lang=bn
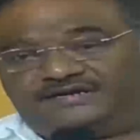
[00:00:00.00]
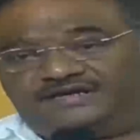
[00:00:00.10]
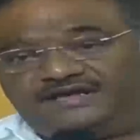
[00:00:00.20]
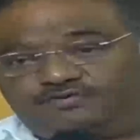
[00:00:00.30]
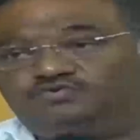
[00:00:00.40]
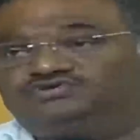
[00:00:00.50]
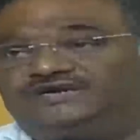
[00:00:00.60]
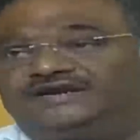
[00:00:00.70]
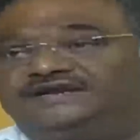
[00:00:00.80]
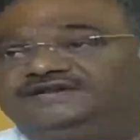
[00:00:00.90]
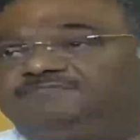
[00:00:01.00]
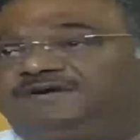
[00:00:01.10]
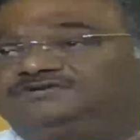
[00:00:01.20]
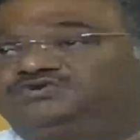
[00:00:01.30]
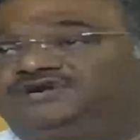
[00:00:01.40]
একুশ সালের
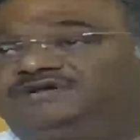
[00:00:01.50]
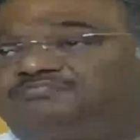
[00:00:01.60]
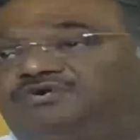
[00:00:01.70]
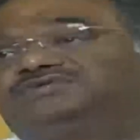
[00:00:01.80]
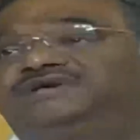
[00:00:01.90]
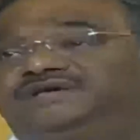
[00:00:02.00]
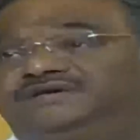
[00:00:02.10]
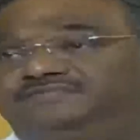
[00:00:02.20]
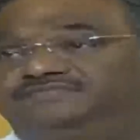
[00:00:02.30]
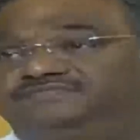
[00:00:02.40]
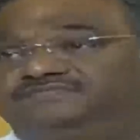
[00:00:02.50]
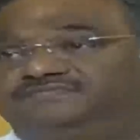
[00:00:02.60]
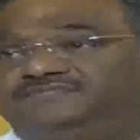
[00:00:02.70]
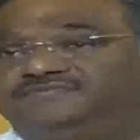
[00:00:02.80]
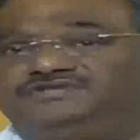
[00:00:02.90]
নির্বাচনের পর থেকে
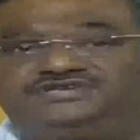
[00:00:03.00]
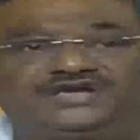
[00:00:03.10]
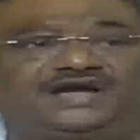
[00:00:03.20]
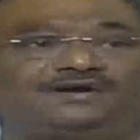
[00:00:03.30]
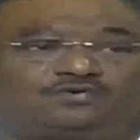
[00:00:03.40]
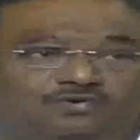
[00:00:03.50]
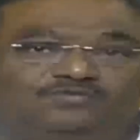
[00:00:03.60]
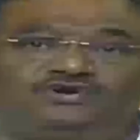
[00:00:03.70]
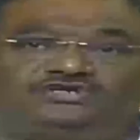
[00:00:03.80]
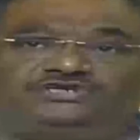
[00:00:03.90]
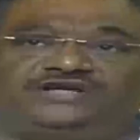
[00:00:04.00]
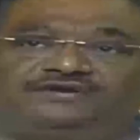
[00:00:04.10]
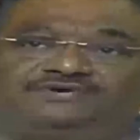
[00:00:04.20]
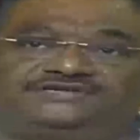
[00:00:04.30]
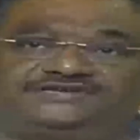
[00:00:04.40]
যে আক্রমণের শিকার
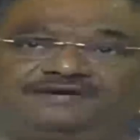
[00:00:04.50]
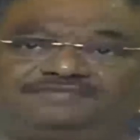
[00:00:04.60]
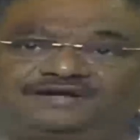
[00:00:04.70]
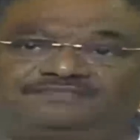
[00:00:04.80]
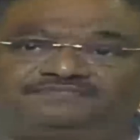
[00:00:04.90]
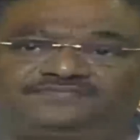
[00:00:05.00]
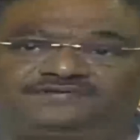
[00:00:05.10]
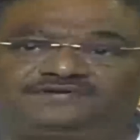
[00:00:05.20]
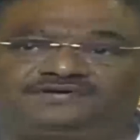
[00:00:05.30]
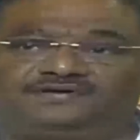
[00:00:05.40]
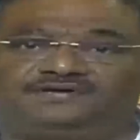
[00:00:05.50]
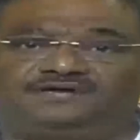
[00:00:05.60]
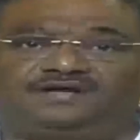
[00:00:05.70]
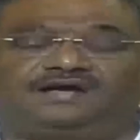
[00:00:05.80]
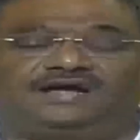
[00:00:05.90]
হয়েছি আমরা
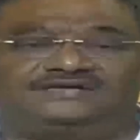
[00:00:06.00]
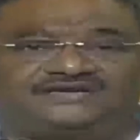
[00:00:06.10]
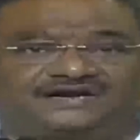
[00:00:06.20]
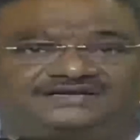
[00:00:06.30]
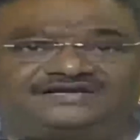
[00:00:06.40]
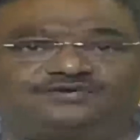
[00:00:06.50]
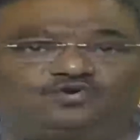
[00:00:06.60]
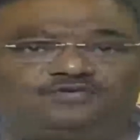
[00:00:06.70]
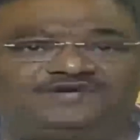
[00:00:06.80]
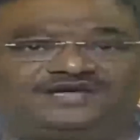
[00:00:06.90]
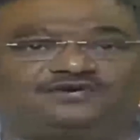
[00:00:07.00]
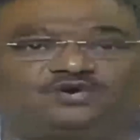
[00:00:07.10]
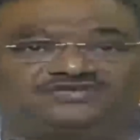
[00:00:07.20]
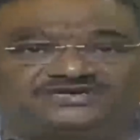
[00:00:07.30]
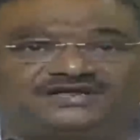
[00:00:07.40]
হাজার হাজার কর্মীকে
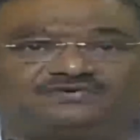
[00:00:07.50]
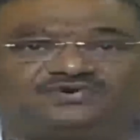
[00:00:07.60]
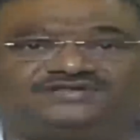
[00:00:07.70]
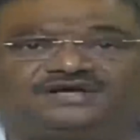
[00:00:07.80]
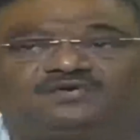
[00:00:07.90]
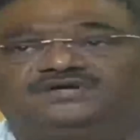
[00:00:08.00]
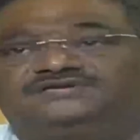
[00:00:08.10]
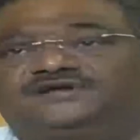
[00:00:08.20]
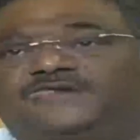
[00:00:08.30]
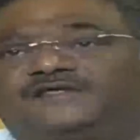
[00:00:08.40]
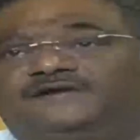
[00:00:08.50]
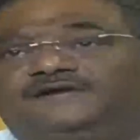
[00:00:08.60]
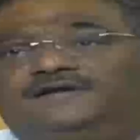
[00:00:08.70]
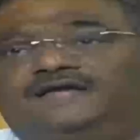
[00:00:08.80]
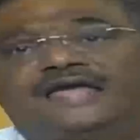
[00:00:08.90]
ঘরছাড়া করে দেয়া হয়েছে
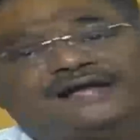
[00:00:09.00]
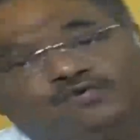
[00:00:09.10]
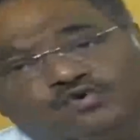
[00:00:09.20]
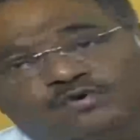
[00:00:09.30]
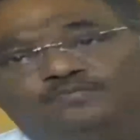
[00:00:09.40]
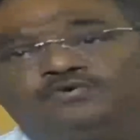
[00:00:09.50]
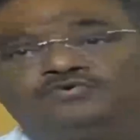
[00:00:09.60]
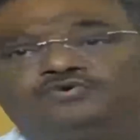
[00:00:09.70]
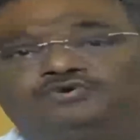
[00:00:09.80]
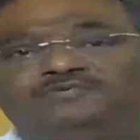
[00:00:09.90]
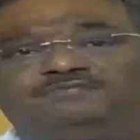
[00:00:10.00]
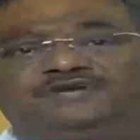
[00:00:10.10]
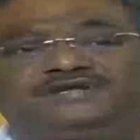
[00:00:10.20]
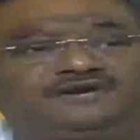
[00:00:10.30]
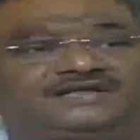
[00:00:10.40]
এখনও বহু কর্মী
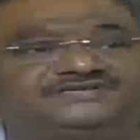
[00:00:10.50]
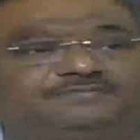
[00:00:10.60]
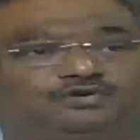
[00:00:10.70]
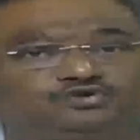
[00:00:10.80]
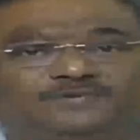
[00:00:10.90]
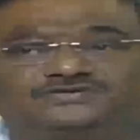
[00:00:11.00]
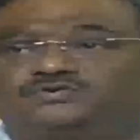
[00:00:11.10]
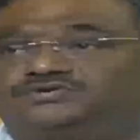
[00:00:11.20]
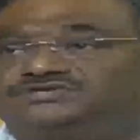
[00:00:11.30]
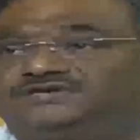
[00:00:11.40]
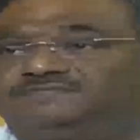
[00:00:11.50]
ভিন রাজ্যে বসবাস করছেন